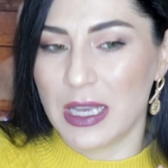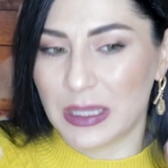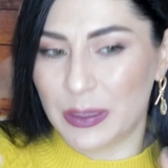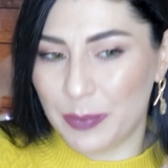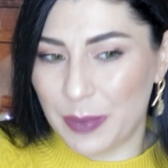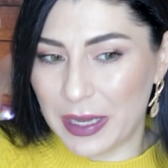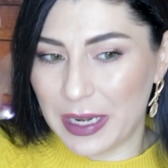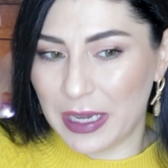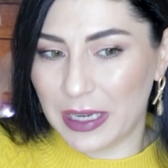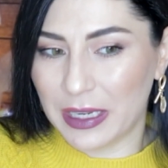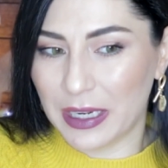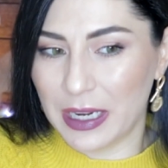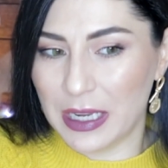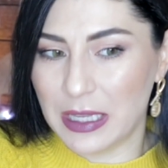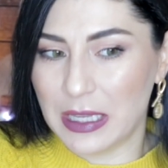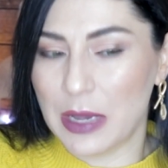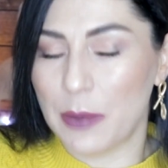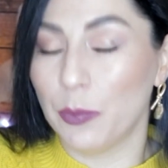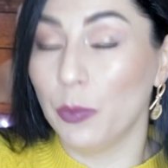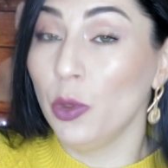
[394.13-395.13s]
с
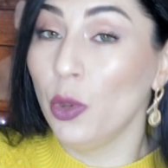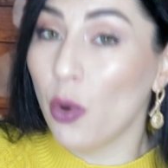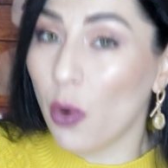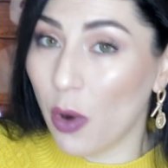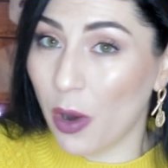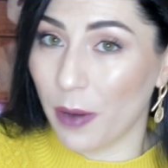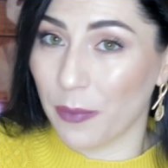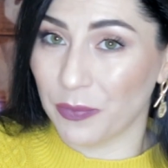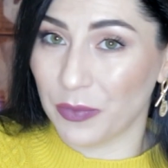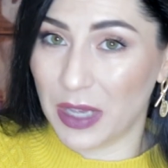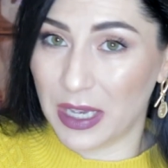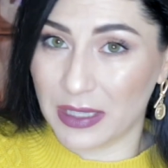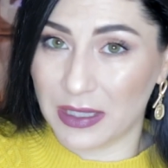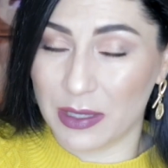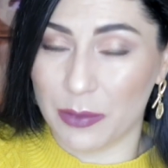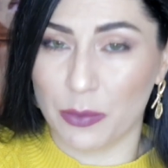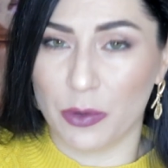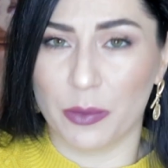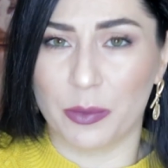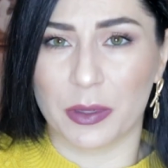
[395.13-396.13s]
перекрытием. Но я с
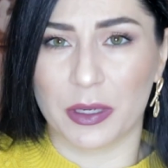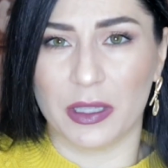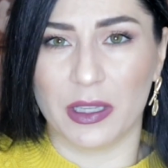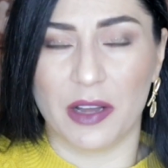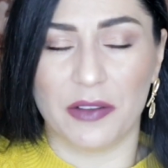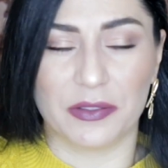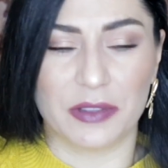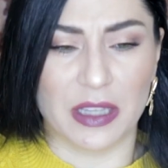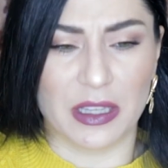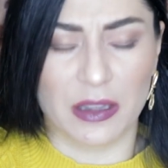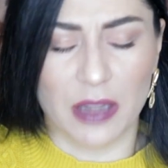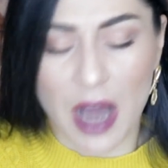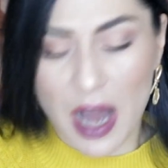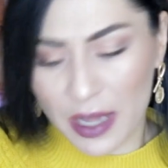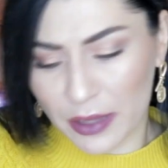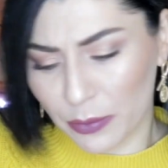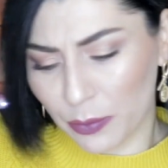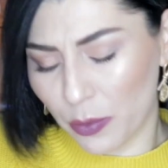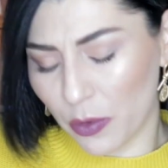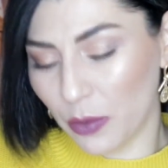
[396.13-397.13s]
собой брала в
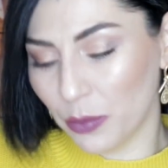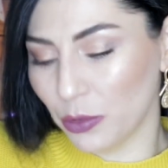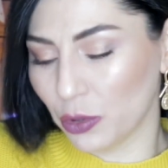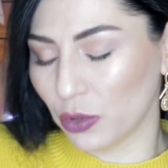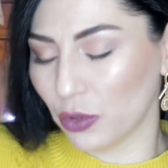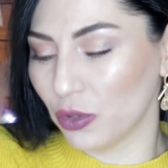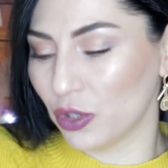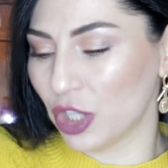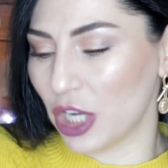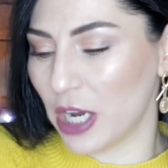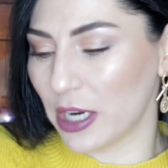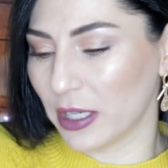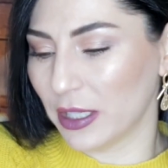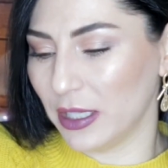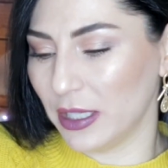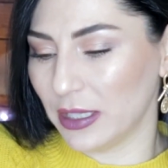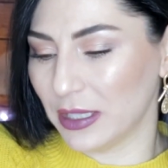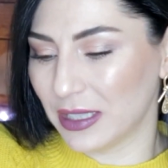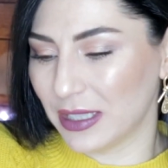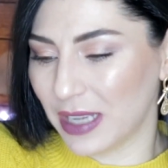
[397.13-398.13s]
Таиланд, помню, то есть
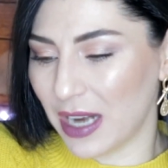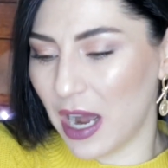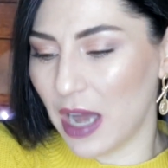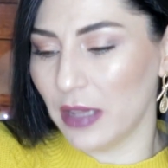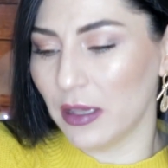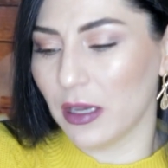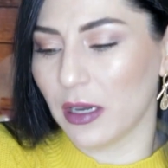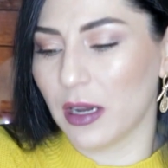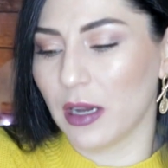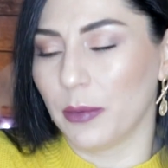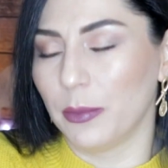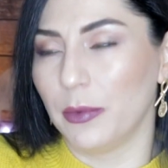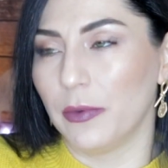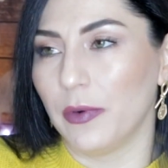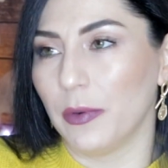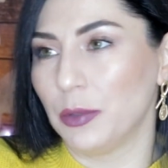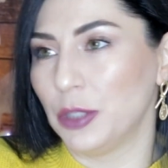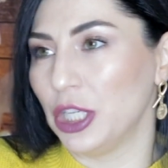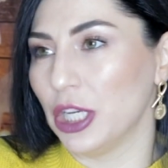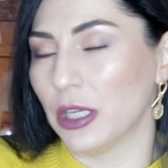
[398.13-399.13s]
жаркие страны, как бы
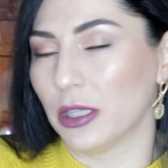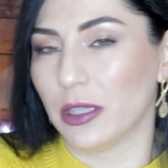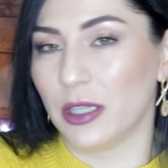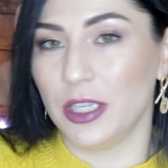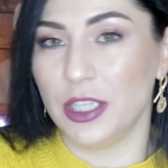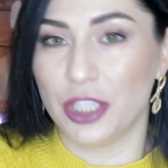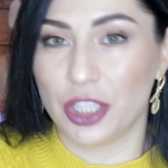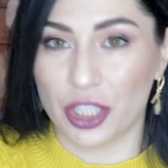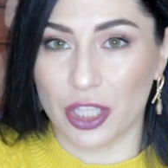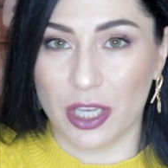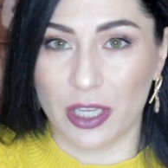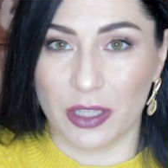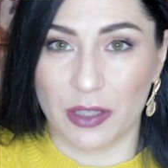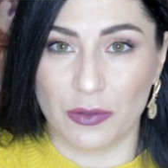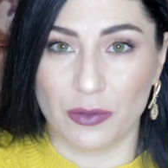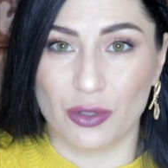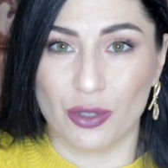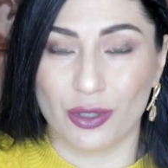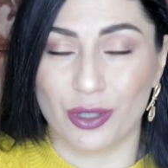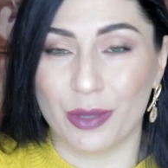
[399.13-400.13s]
вообще отлично она
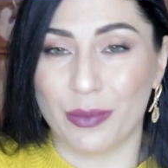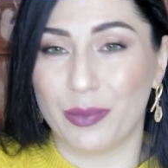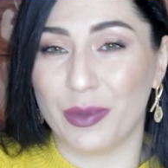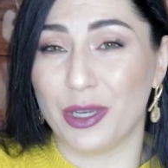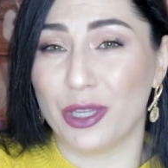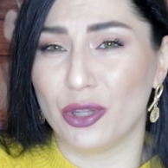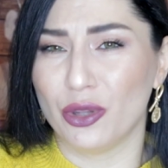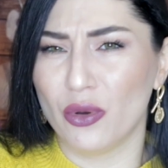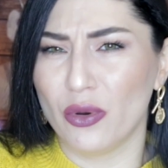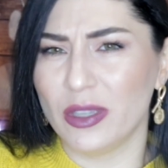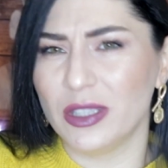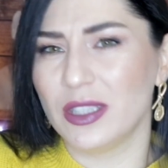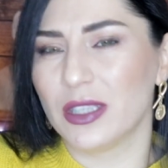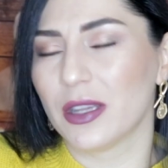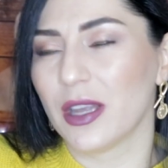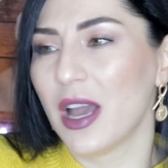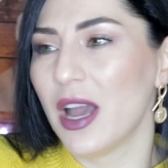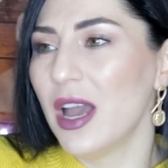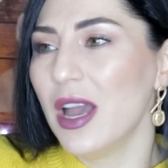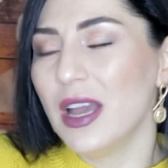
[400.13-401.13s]
все это
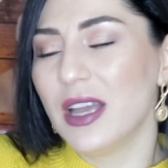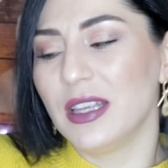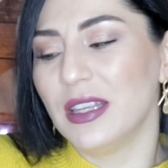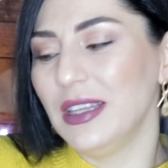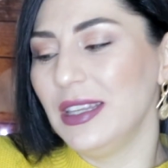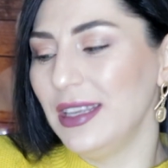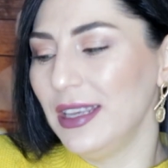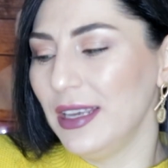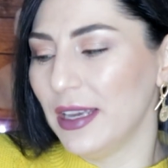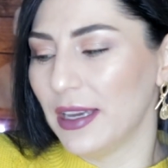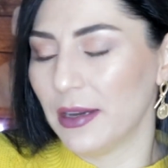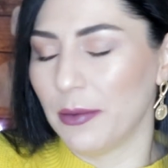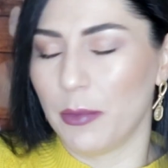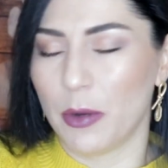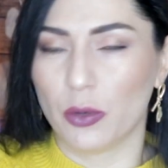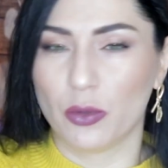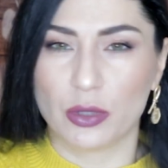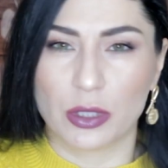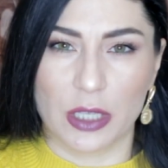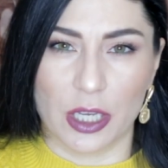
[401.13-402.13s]
переносит. Не
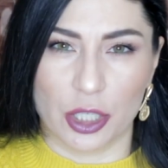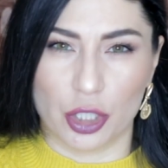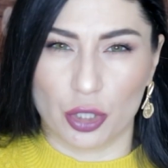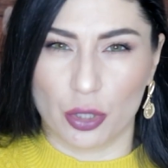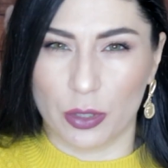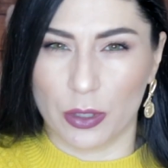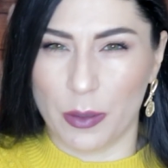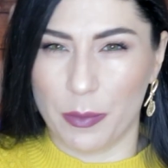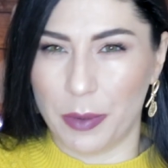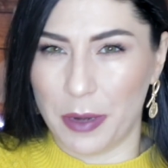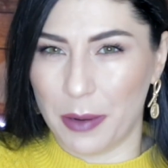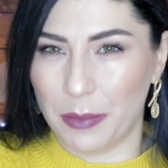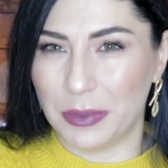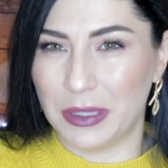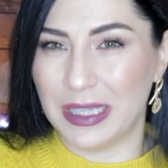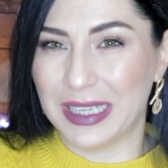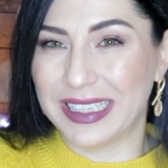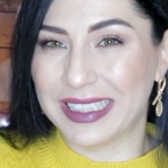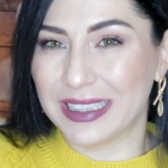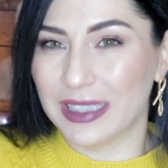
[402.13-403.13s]
могу сказать, что она прям
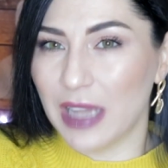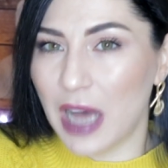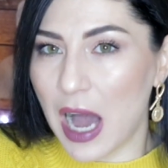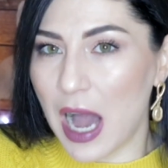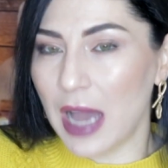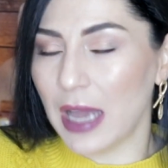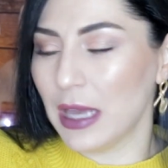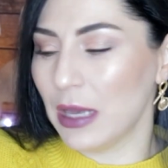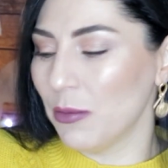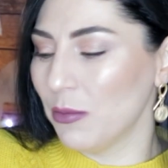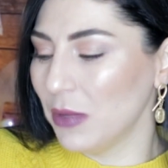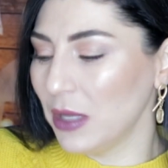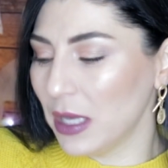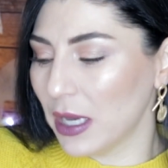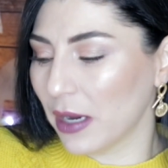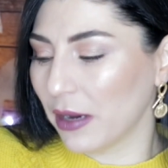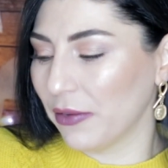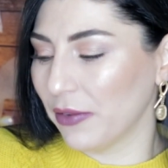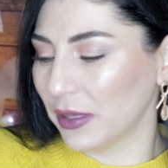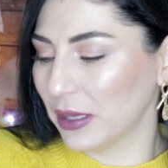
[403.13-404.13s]
текла, и
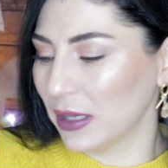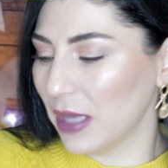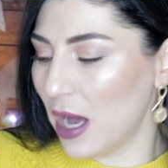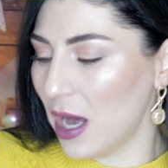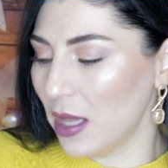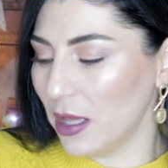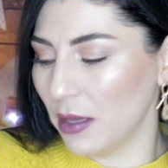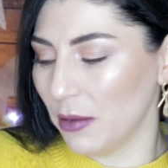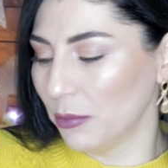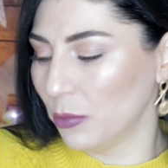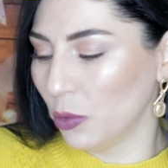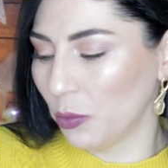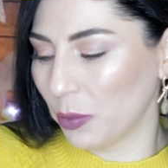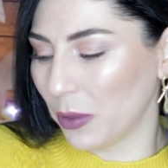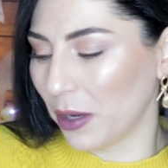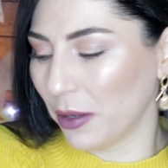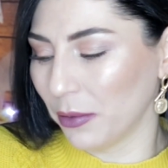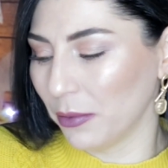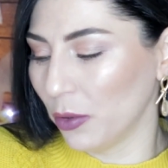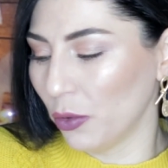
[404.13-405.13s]
мне хватало, ну,
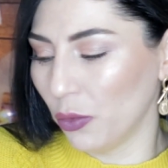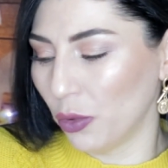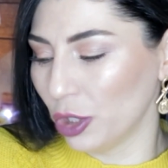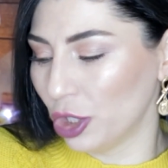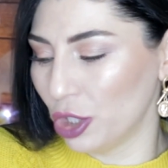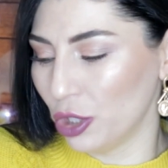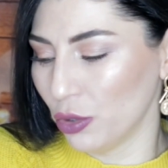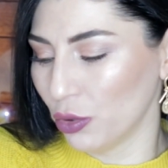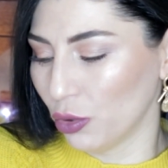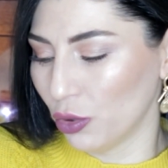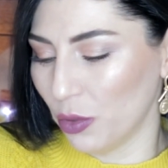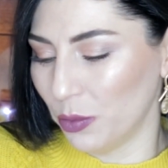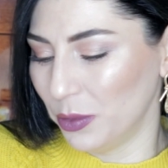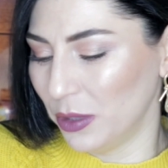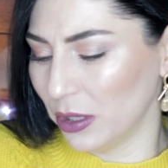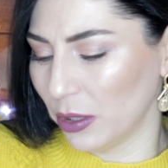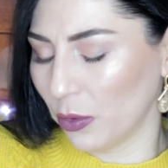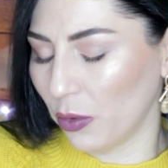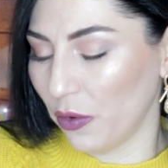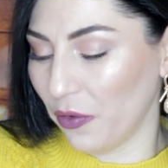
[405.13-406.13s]
очень
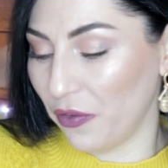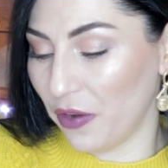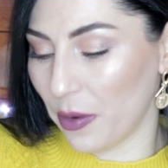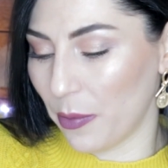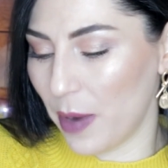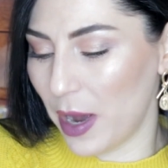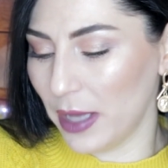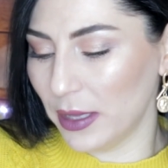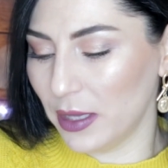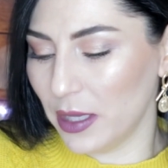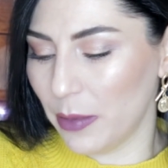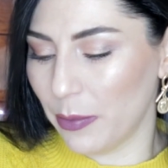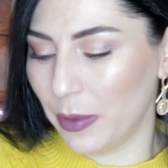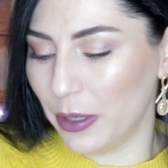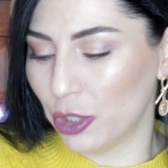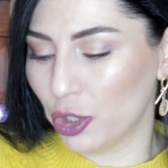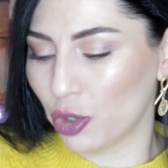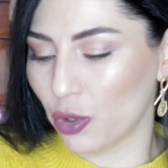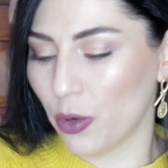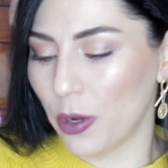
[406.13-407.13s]
удобный такой формат
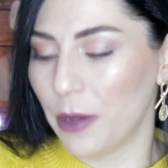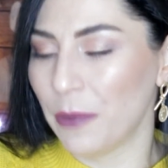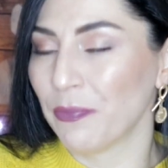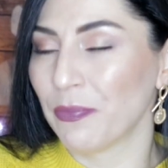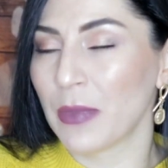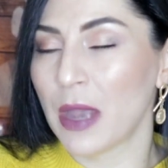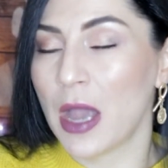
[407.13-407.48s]
небольшой.